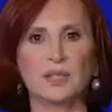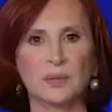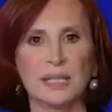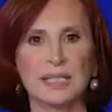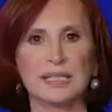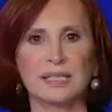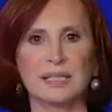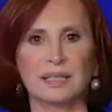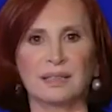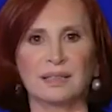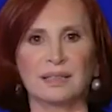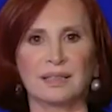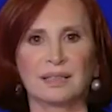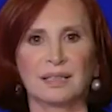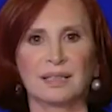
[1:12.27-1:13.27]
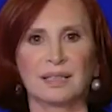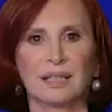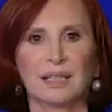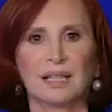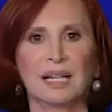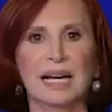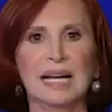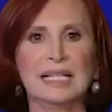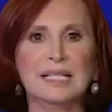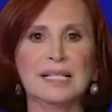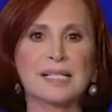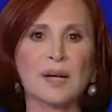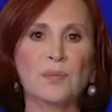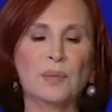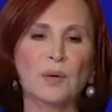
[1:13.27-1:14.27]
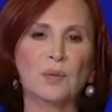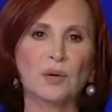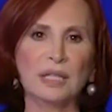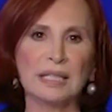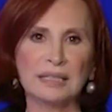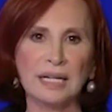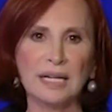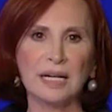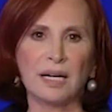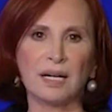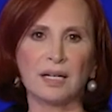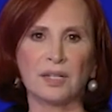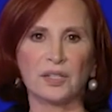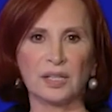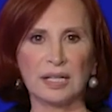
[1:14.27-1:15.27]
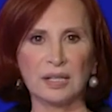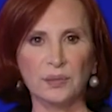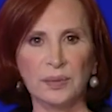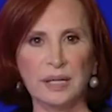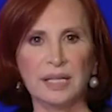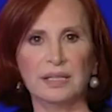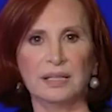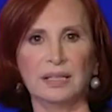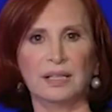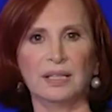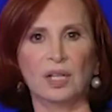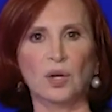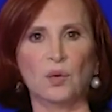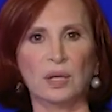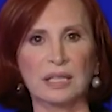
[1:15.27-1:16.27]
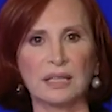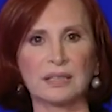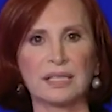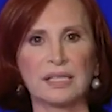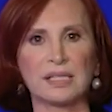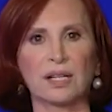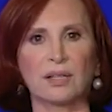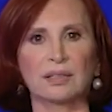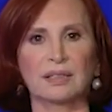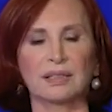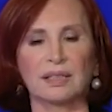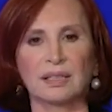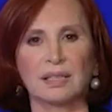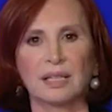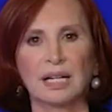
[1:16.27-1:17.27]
البنزين اللي سببوا الانهيار المالي والاقتصادي